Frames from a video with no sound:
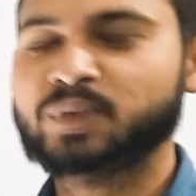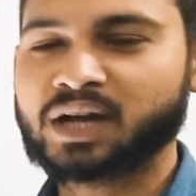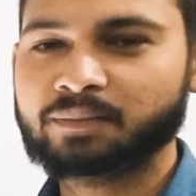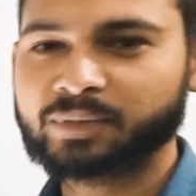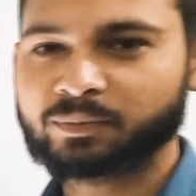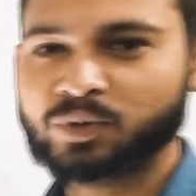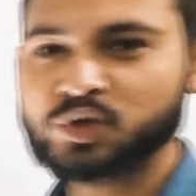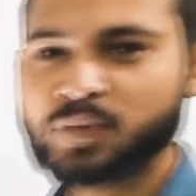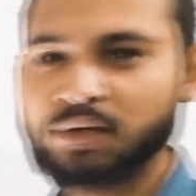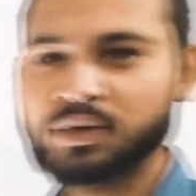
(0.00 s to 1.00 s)
मकाम पर
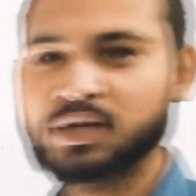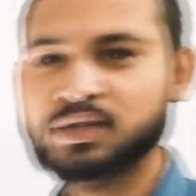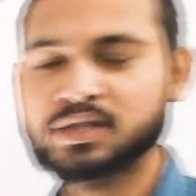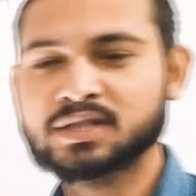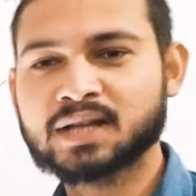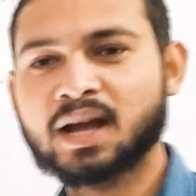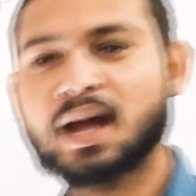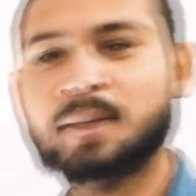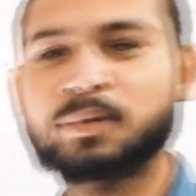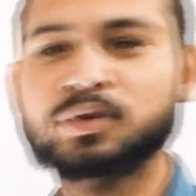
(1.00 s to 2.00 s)
पहुँच पाओगे जिसका
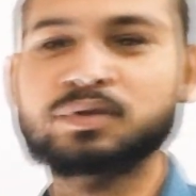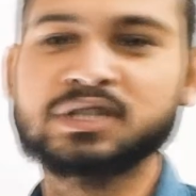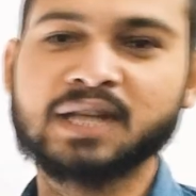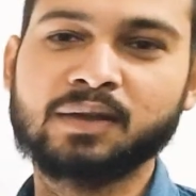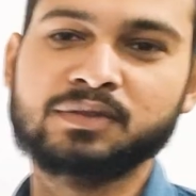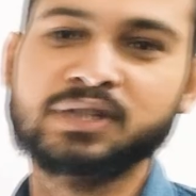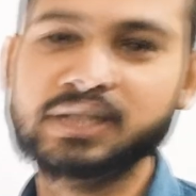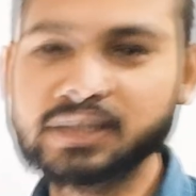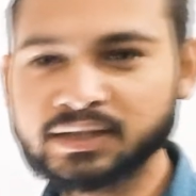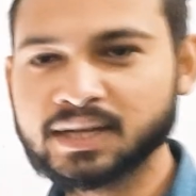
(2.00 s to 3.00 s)
आपको जो है सालों
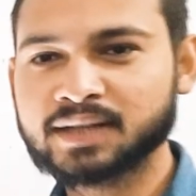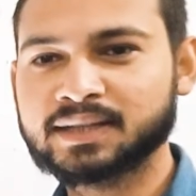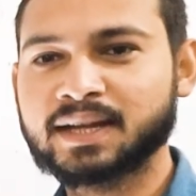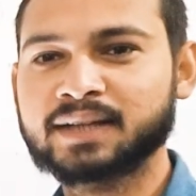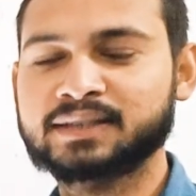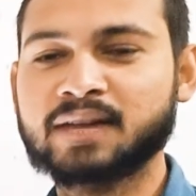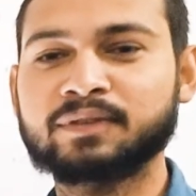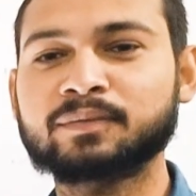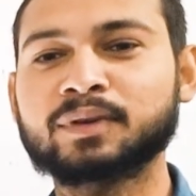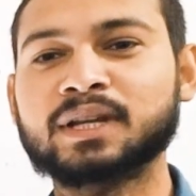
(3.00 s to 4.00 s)
से इंतजार था या
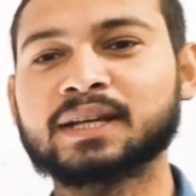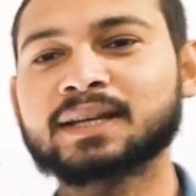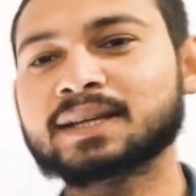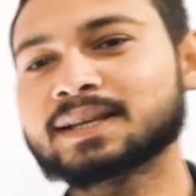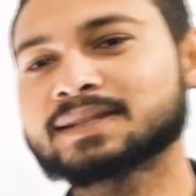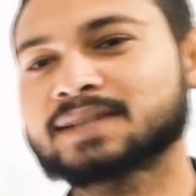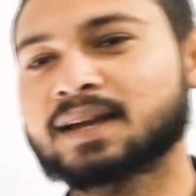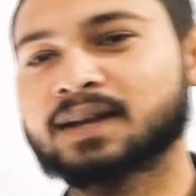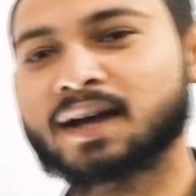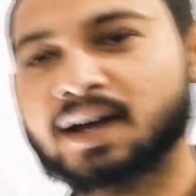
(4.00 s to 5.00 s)
फिर बोलें कि इस
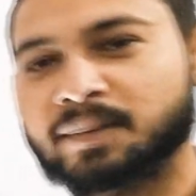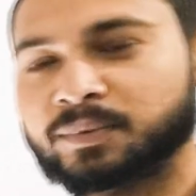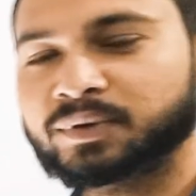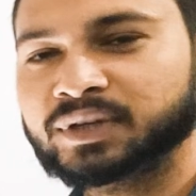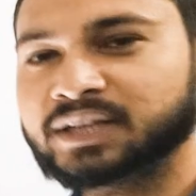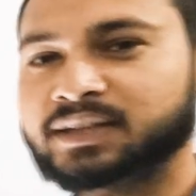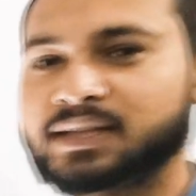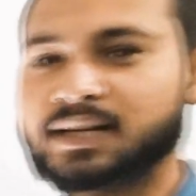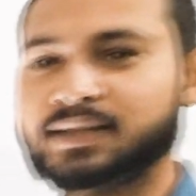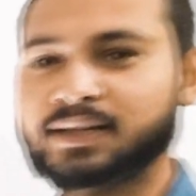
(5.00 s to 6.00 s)
साल का आपको
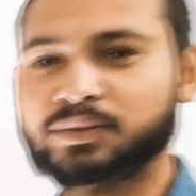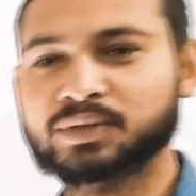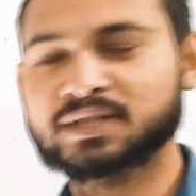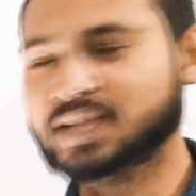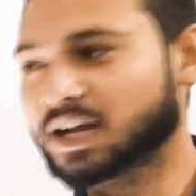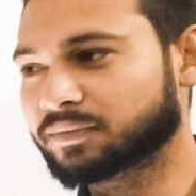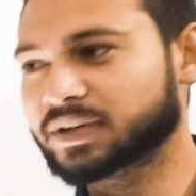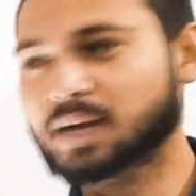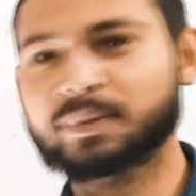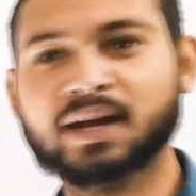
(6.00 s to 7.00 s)
इंतजार था तो ये साल
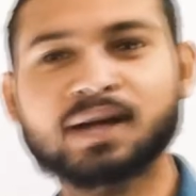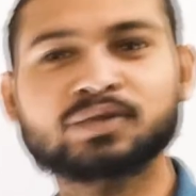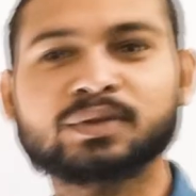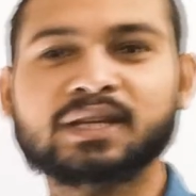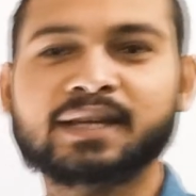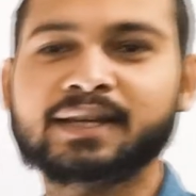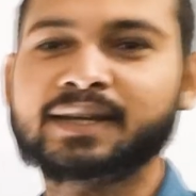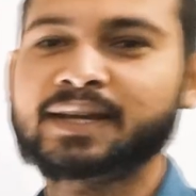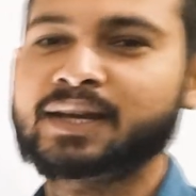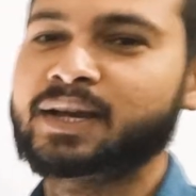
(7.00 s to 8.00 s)
भी यहाँ पर आ चुकी है
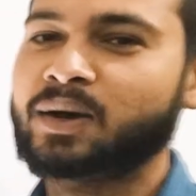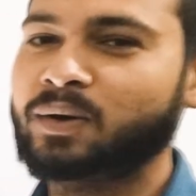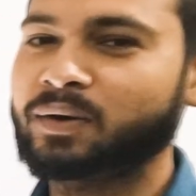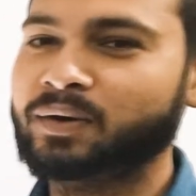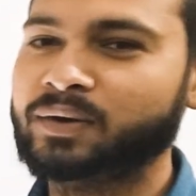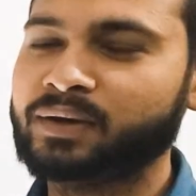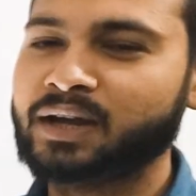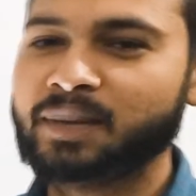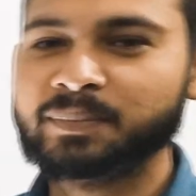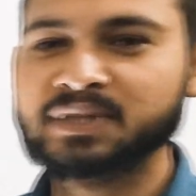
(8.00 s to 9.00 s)
और
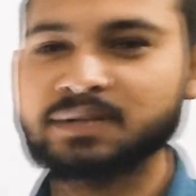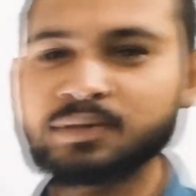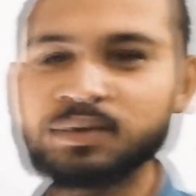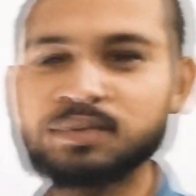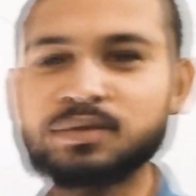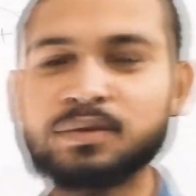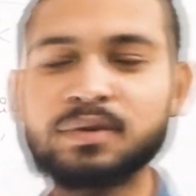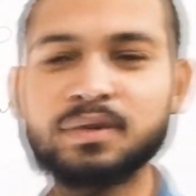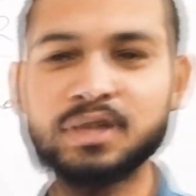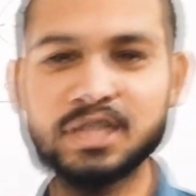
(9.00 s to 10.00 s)
अपने सभी दोस्तों
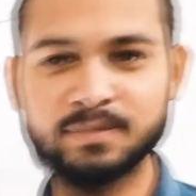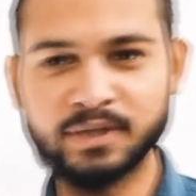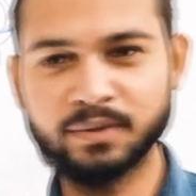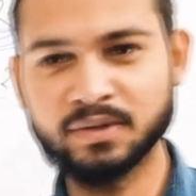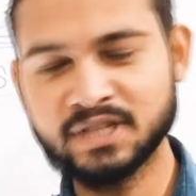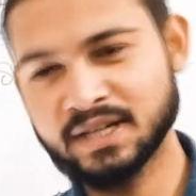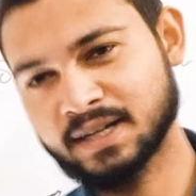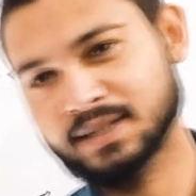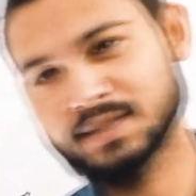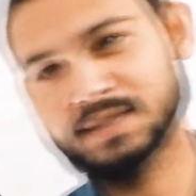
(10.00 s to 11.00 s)
को इस वीडियो को शेयर
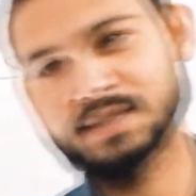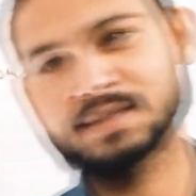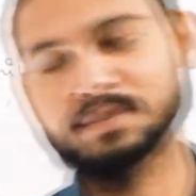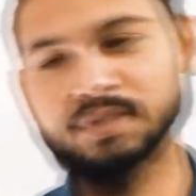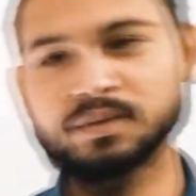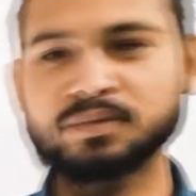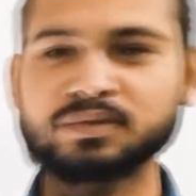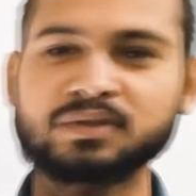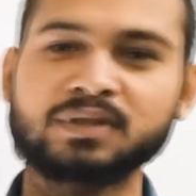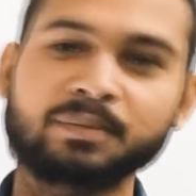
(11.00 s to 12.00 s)
कर दीजिए सभी
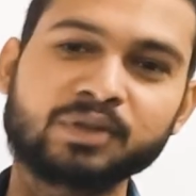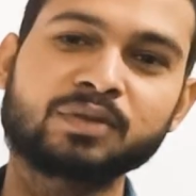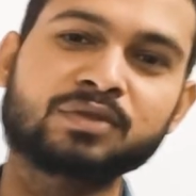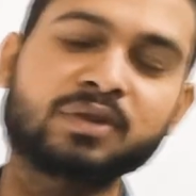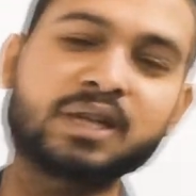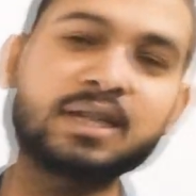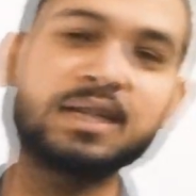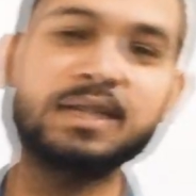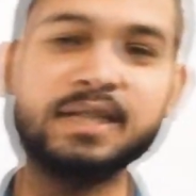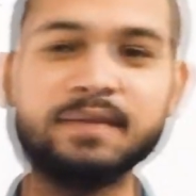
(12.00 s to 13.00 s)
उन सभी दोस्तों के
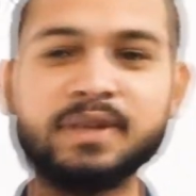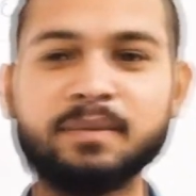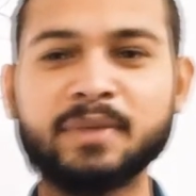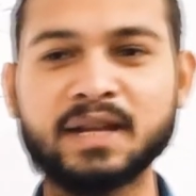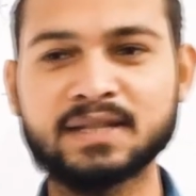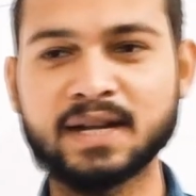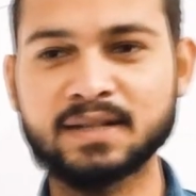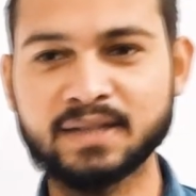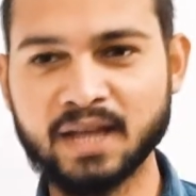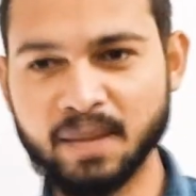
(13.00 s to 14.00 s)
लिए भी मेरी
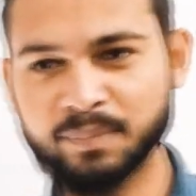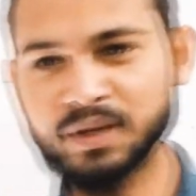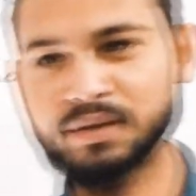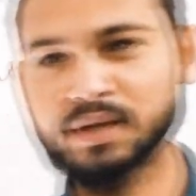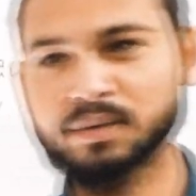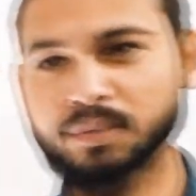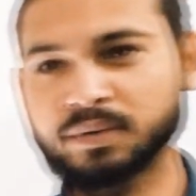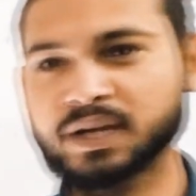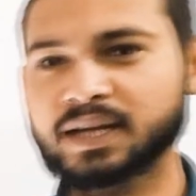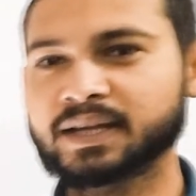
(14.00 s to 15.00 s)
साइड से हैप्पी न्यू ईयर
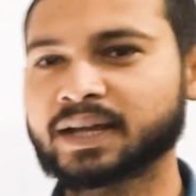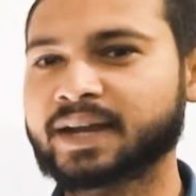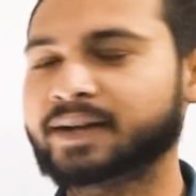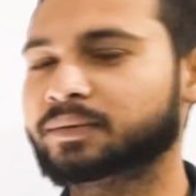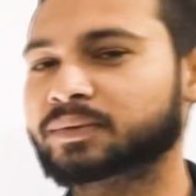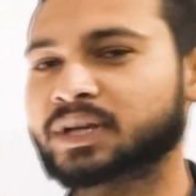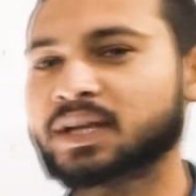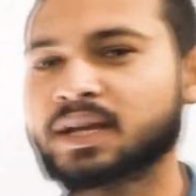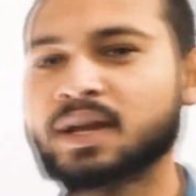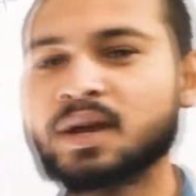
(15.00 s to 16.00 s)
उनके लिए एंड
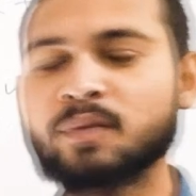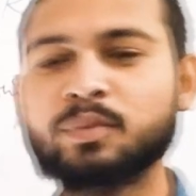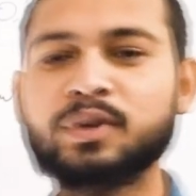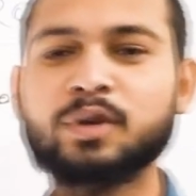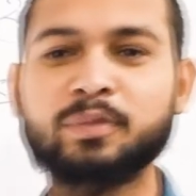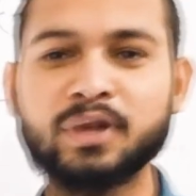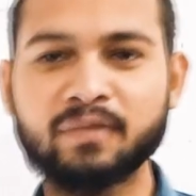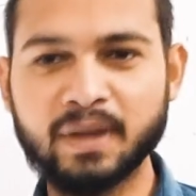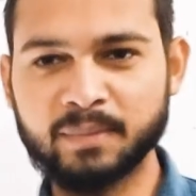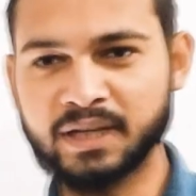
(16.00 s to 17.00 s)
उनकी पूरी की पूरी
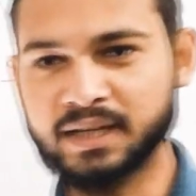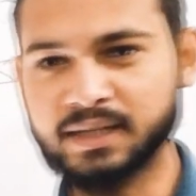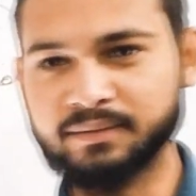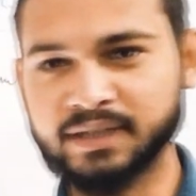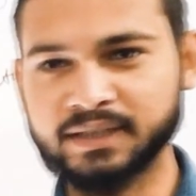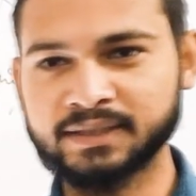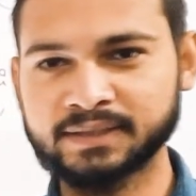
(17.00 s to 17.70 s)
फैमिली के लिए भी